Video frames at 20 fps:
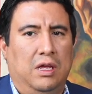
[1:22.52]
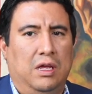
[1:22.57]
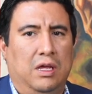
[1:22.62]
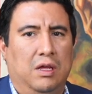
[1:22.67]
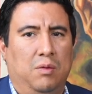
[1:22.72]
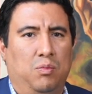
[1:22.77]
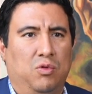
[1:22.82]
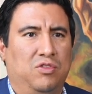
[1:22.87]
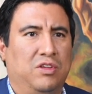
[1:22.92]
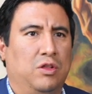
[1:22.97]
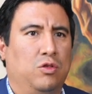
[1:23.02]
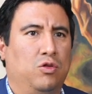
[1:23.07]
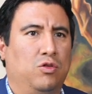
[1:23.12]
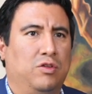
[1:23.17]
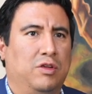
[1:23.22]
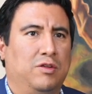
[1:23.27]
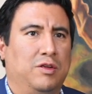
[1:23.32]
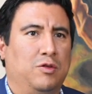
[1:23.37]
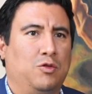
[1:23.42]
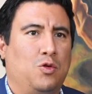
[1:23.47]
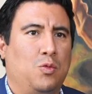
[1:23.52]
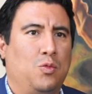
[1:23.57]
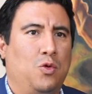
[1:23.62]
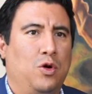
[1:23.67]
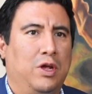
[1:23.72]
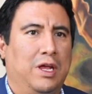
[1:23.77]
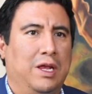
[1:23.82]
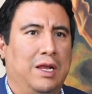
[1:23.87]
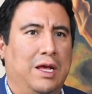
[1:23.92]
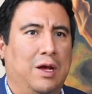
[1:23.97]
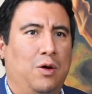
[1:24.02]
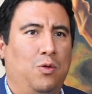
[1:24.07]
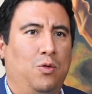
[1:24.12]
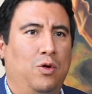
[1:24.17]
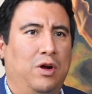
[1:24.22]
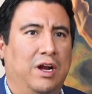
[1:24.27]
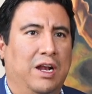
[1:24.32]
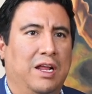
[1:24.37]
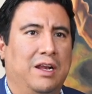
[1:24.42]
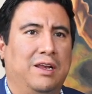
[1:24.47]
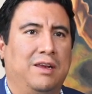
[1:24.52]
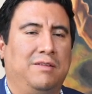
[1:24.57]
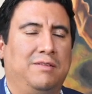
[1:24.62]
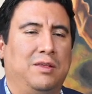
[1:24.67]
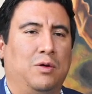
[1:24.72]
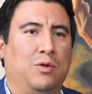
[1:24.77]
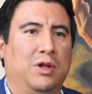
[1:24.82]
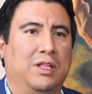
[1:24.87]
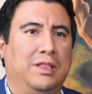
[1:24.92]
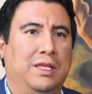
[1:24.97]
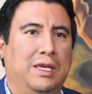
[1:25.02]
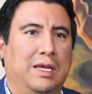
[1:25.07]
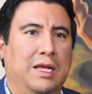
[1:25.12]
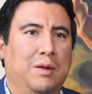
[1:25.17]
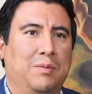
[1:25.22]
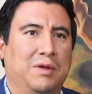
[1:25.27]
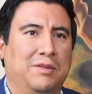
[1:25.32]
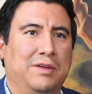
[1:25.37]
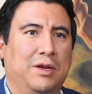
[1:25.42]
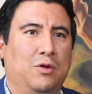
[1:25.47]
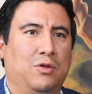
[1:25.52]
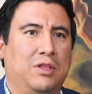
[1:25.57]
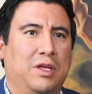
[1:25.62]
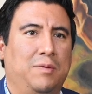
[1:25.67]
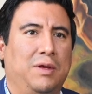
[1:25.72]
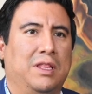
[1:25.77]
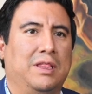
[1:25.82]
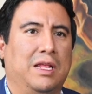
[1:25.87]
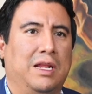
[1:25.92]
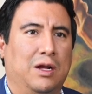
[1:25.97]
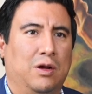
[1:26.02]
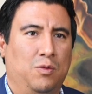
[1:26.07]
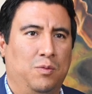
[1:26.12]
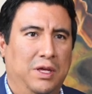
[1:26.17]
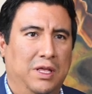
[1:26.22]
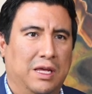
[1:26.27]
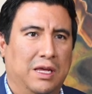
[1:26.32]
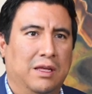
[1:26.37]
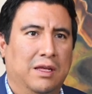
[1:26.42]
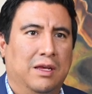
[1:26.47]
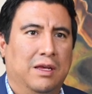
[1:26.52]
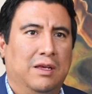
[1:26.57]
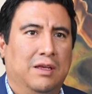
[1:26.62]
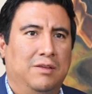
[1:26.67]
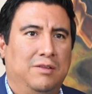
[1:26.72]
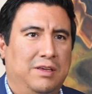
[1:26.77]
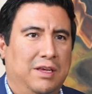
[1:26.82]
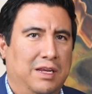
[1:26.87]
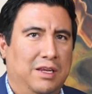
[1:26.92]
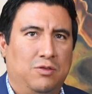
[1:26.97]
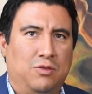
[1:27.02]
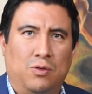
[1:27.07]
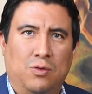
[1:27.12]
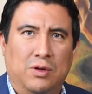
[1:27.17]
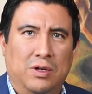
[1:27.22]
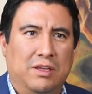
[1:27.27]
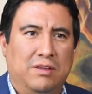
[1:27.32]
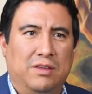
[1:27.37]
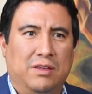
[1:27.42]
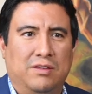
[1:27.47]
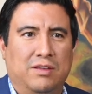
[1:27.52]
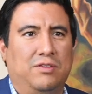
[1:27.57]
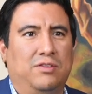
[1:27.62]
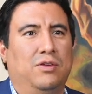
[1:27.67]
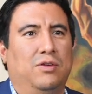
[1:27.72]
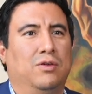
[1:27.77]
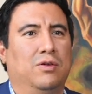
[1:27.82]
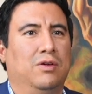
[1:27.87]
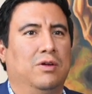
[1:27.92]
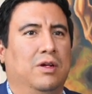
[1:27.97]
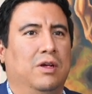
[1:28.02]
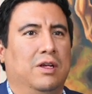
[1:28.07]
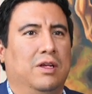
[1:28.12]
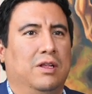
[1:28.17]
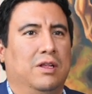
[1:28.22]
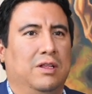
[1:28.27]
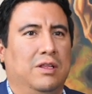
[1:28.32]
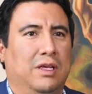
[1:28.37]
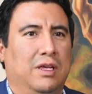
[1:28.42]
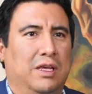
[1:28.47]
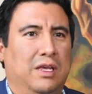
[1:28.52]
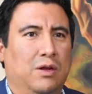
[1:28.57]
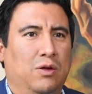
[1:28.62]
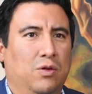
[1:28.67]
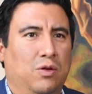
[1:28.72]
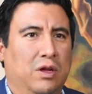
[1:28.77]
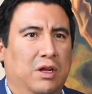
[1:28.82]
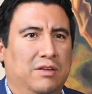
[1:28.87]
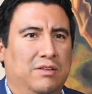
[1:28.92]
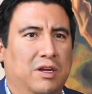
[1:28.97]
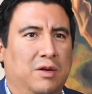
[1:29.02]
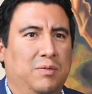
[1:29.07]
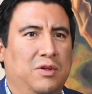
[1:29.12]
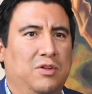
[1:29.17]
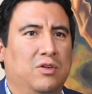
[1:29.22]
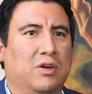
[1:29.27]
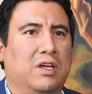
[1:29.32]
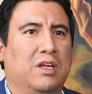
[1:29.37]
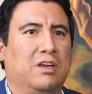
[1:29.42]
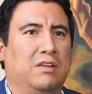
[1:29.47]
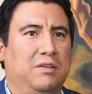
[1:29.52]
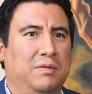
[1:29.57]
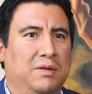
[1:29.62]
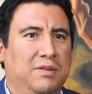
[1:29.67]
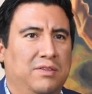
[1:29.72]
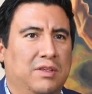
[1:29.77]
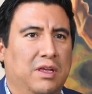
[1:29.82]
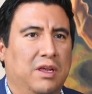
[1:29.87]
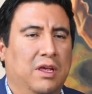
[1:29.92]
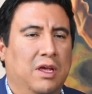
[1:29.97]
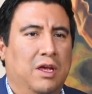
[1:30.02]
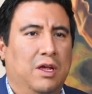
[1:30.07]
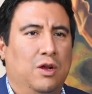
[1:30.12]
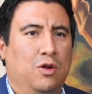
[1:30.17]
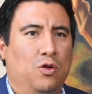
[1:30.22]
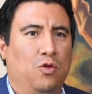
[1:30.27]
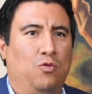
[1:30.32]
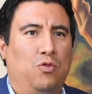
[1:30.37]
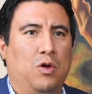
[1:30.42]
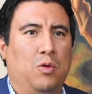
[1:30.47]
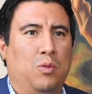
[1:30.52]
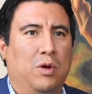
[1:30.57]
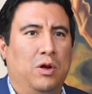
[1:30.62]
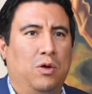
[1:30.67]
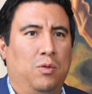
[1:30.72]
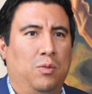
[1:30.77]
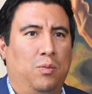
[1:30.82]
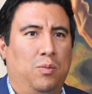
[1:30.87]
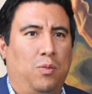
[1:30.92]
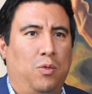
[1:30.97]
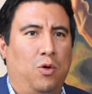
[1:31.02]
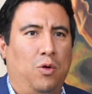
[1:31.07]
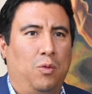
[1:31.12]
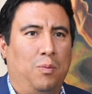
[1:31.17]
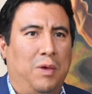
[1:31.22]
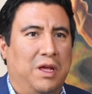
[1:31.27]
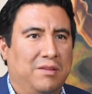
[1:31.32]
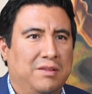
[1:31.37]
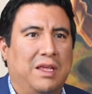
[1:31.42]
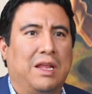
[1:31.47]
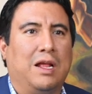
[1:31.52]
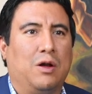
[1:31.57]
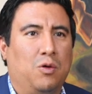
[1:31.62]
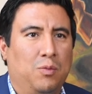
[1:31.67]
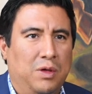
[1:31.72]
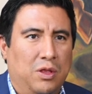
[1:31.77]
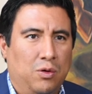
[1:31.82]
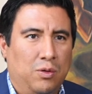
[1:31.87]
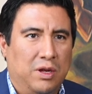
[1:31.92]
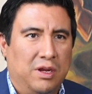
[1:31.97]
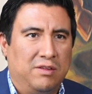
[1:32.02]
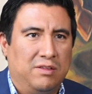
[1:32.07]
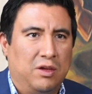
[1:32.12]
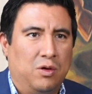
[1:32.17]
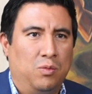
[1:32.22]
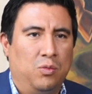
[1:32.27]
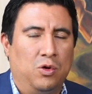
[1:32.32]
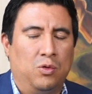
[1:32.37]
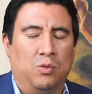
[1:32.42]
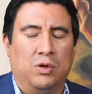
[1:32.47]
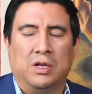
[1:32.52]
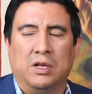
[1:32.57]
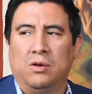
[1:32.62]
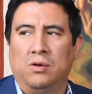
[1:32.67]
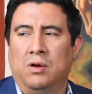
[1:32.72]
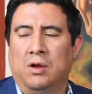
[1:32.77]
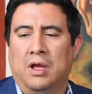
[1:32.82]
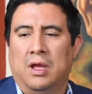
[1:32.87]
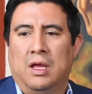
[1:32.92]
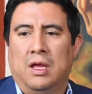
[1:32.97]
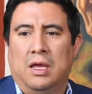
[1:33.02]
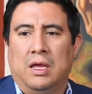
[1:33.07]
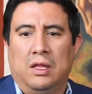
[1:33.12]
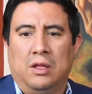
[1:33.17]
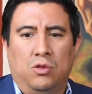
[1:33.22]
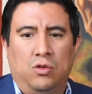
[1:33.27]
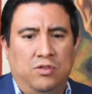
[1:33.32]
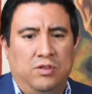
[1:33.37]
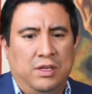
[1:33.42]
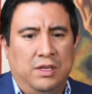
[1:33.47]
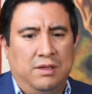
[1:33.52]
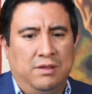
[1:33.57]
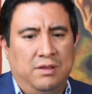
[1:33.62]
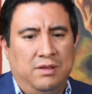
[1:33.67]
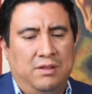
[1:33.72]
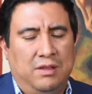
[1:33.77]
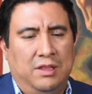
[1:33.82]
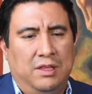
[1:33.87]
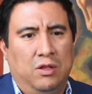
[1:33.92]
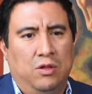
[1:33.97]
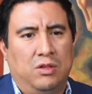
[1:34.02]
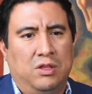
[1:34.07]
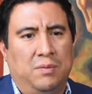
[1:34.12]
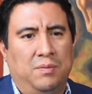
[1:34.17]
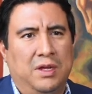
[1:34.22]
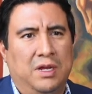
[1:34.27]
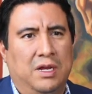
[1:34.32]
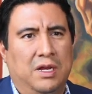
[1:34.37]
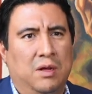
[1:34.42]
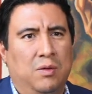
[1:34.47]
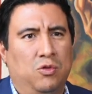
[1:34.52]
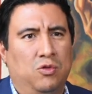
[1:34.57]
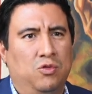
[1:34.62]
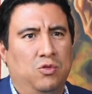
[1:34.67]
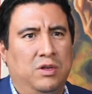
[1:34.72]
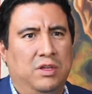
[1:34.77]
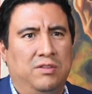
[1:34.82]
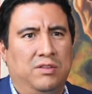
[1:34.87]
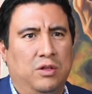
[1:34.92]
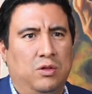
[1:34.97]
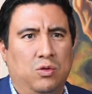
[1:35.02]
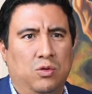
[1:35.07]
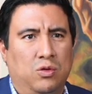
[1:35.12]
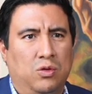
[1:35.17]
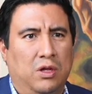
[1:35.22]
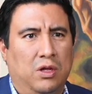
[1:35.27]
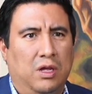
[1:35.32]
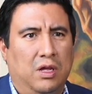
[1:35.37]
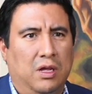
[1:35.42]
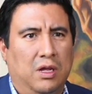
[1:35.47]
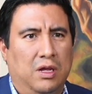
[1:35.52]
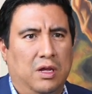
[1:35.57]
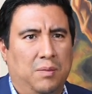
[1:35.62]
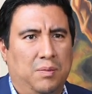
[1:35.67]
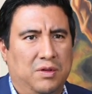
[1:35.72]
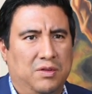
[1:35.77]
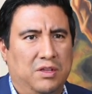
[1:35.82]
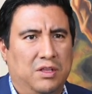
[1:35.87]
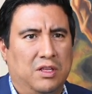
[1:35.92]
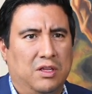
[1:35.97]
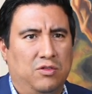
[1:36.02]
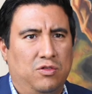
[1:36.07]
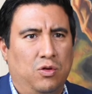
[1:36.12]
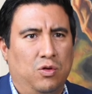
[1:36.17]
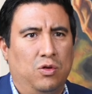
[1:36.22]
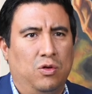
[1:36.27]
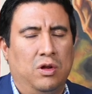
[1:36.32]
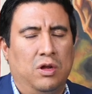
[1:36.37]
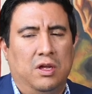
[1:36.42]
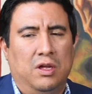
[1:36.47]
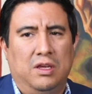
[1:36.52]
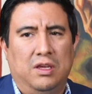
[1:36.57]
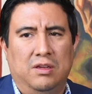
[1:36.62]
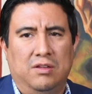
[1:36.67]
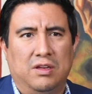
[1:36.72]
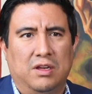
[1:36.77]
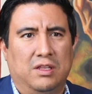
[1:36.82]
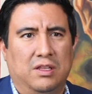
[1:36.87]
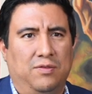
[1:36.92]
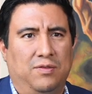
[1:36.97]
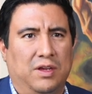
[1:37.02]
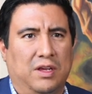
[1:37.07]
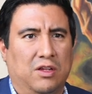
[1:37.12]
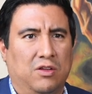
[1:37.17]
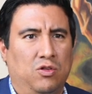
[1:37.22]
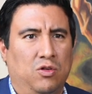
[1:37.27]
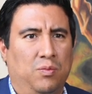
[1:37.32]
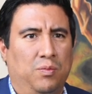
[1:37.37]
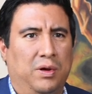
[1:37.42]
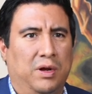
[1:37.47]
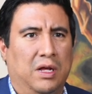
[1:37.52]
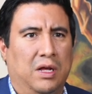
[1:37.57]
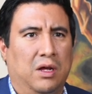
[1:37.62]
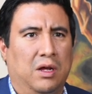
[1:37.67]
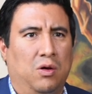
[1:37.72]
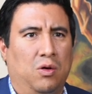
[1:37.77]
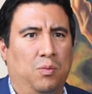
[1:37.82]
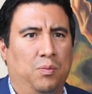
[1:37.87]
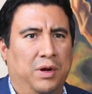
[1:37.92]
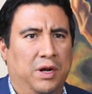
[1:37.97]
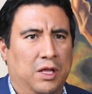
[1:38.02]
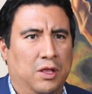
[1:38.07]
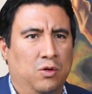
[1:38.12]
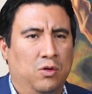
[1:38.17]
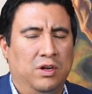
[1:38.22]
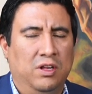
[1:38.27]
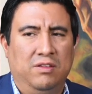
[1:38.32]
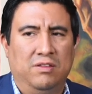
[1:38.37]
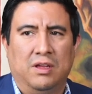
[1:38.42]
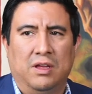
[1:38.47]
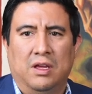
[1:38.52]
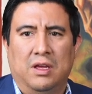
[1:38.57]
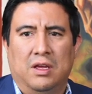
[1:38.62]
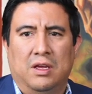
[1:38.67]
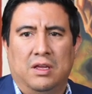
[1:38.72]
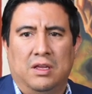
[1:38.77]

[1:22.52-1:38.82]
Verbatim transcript: eh, pues entonces es como ir a un gran restaurante y que el mesero te aviente la comida. Sales con una sensación de que no el servicio que recibiste no fue el bueno, por más que la comida hubiera estado muy buena, ¿no? Entonces, en este sentido, también creamos un instituto de capacitación y certificación para operadores.